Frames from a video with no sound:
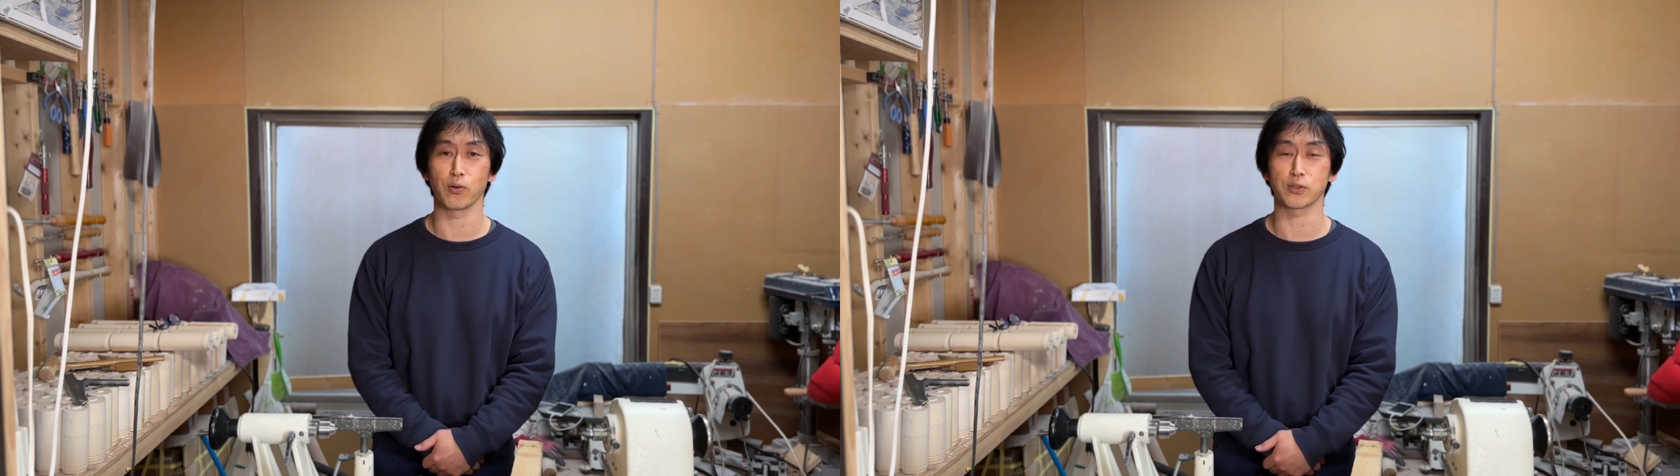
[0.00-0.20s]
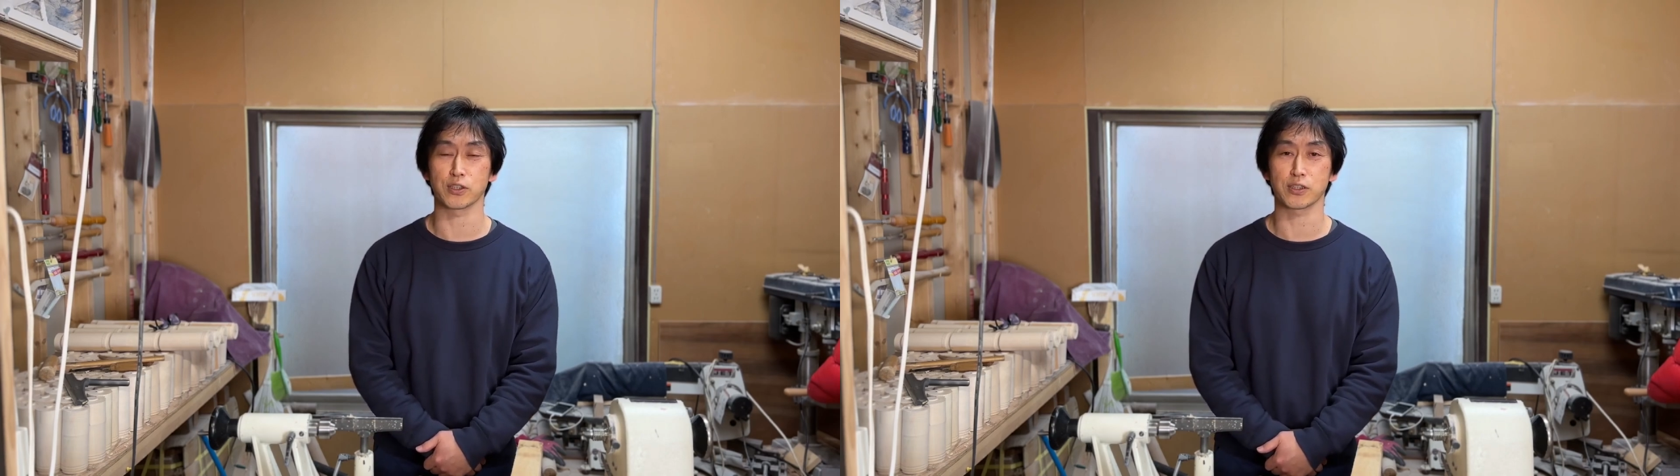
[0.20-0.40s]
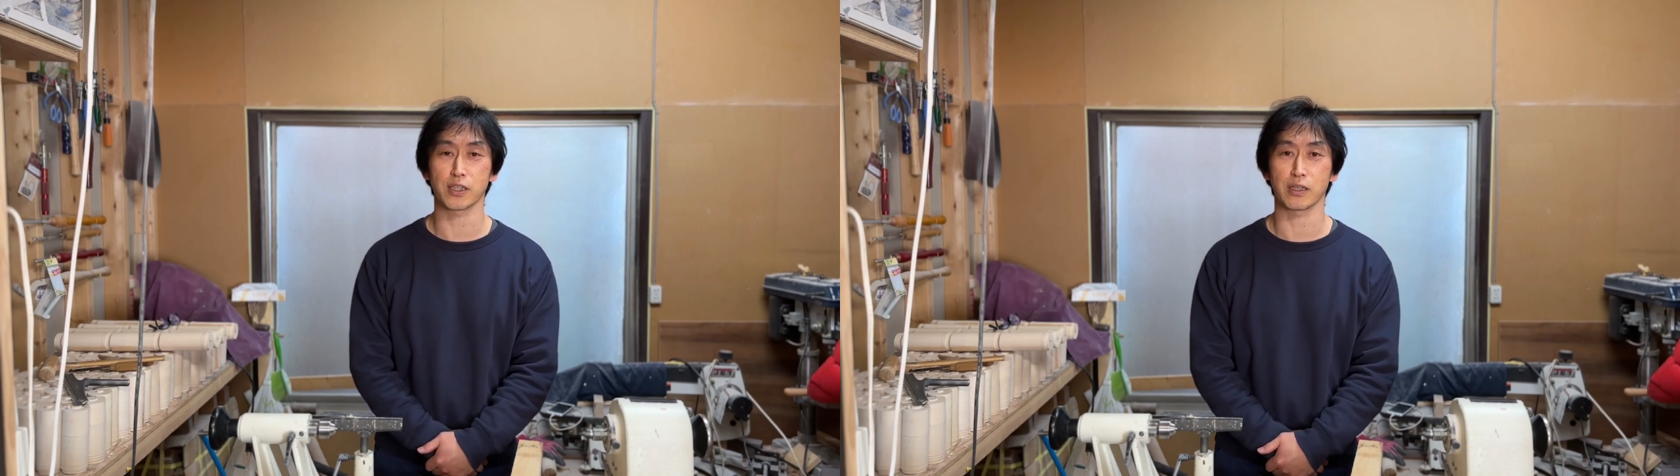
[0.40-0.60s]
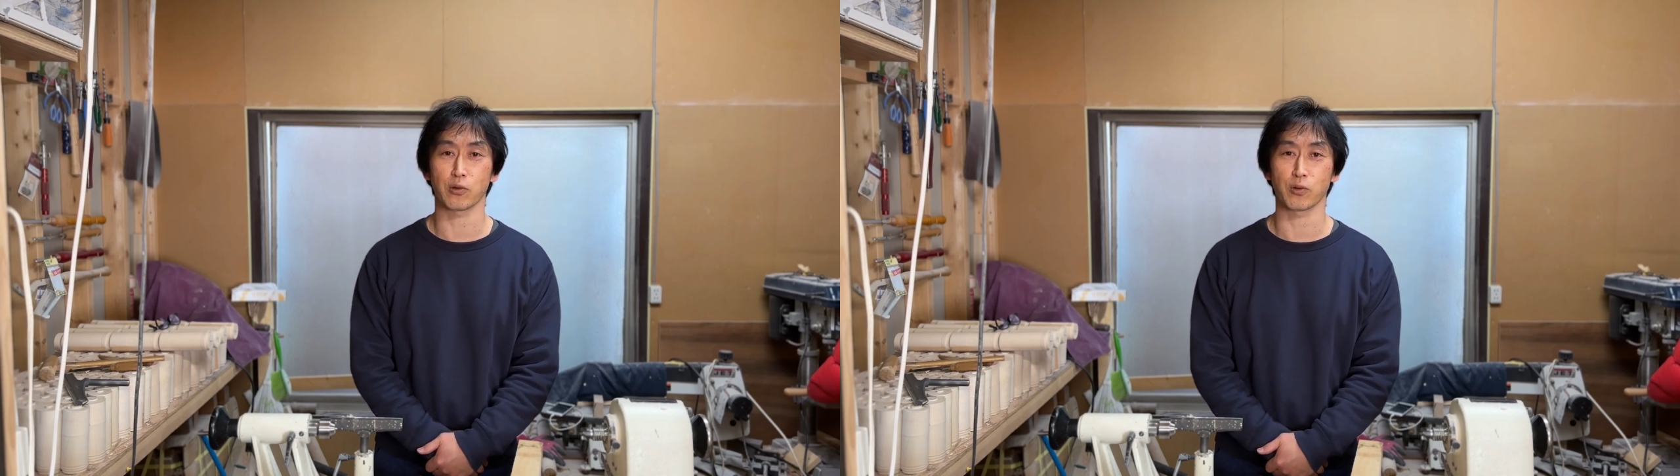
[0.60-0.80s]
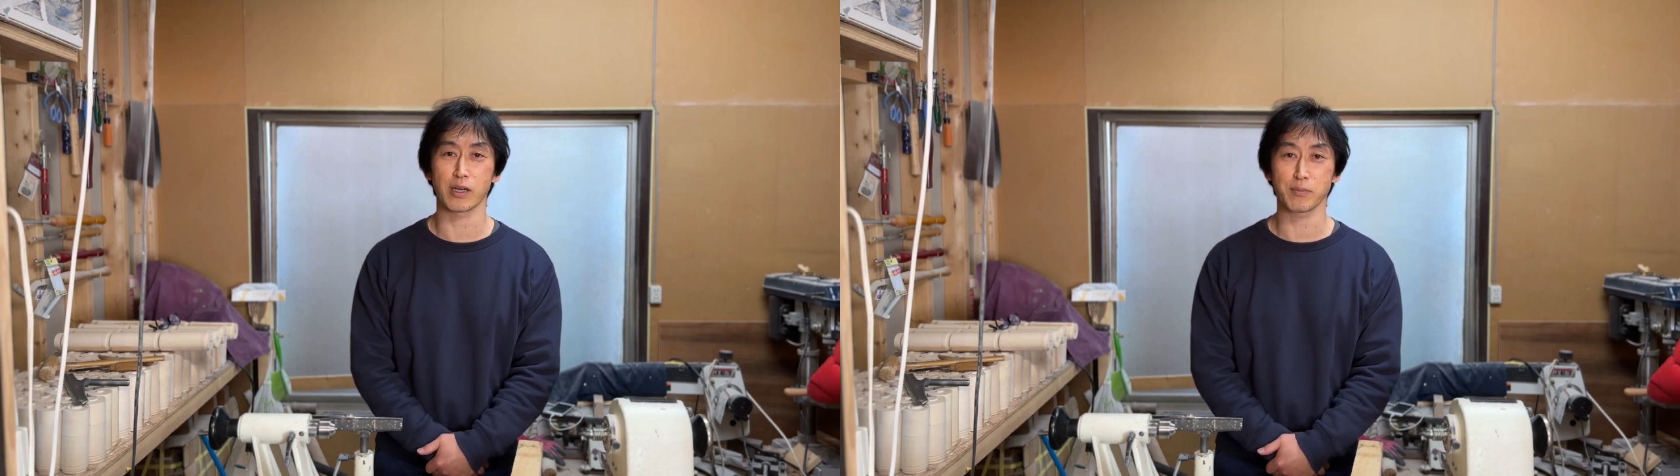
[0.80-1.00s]
続けて
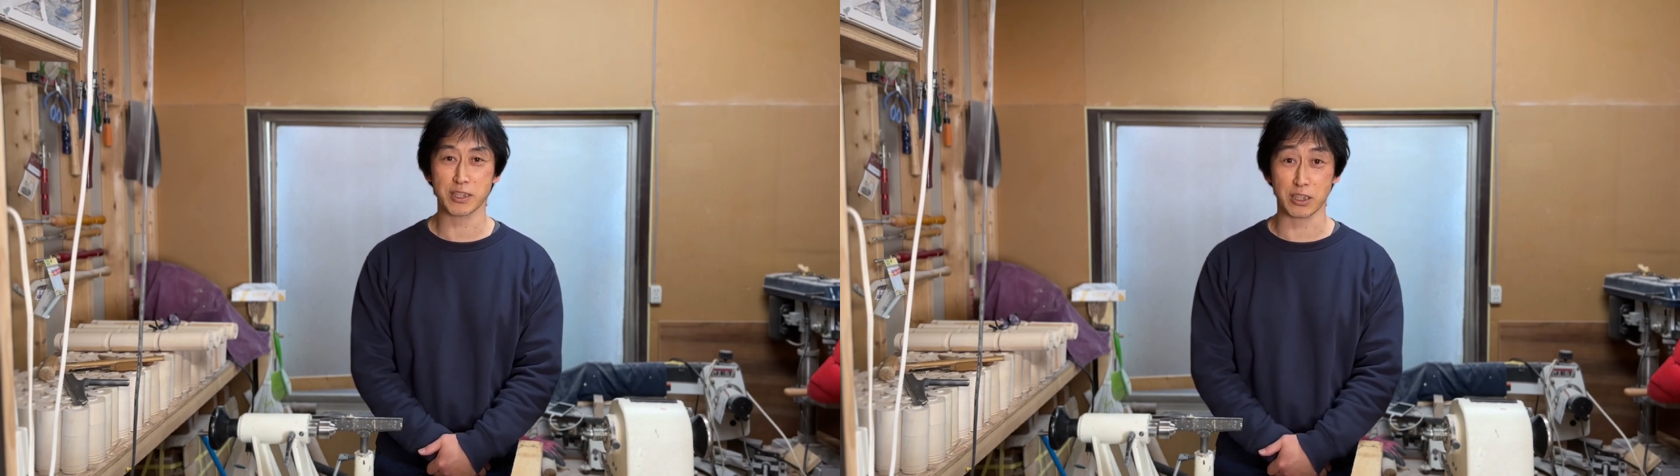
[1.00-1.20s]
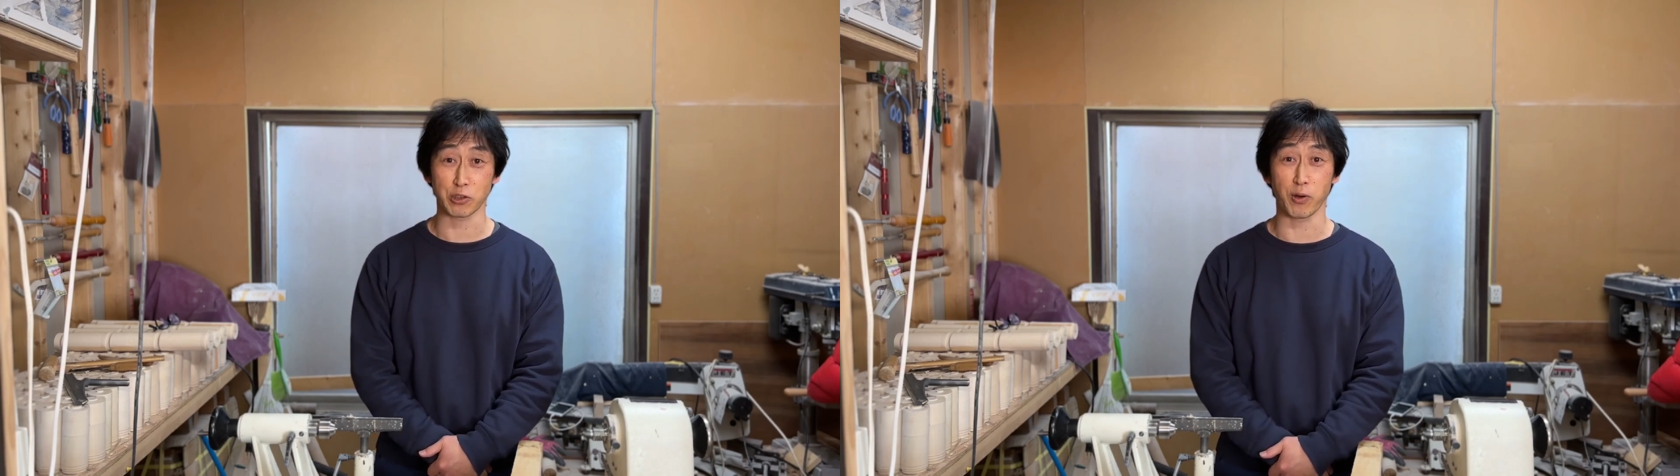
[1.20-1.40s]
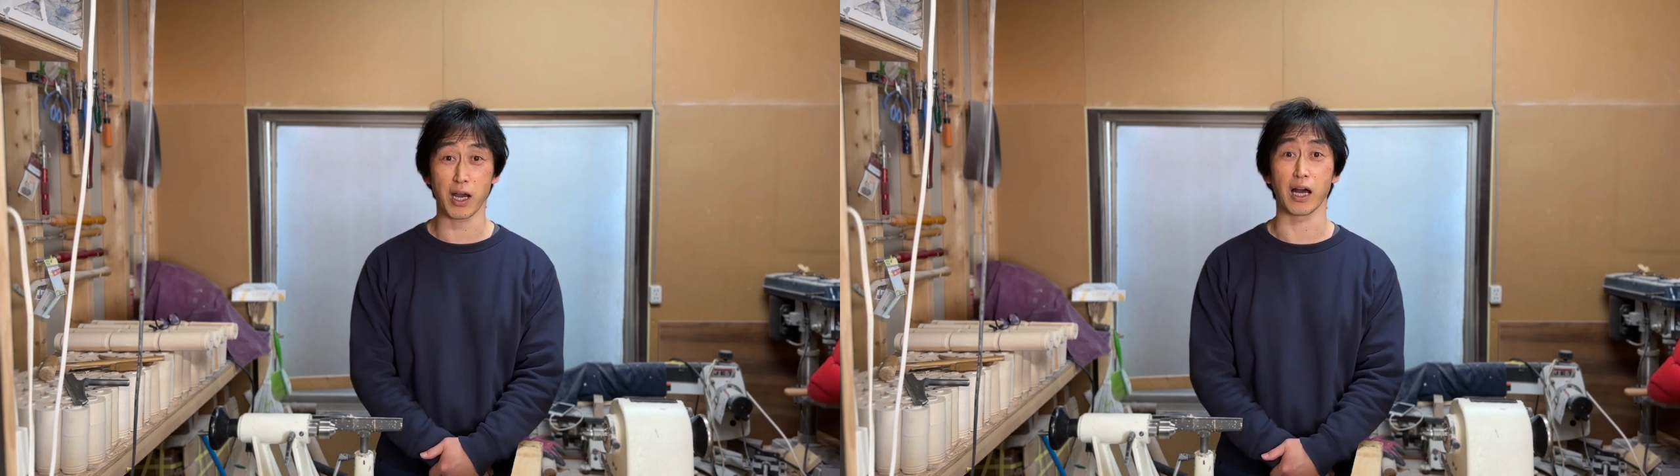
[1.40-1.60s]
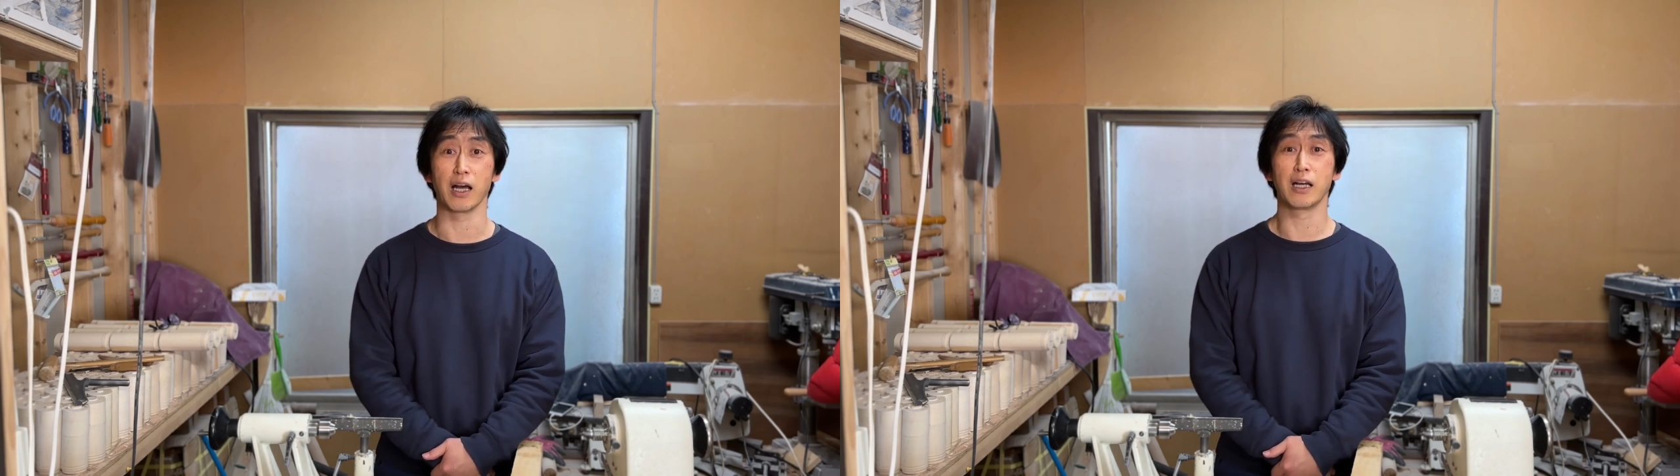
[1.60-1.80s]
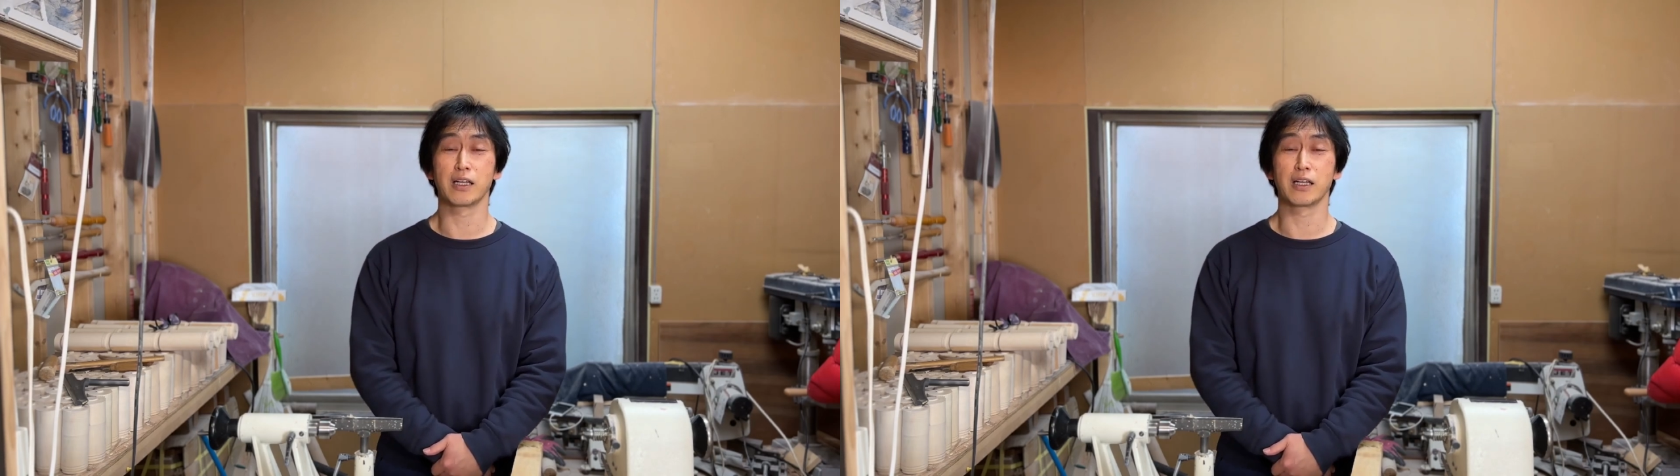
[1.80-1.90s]
こられましたのは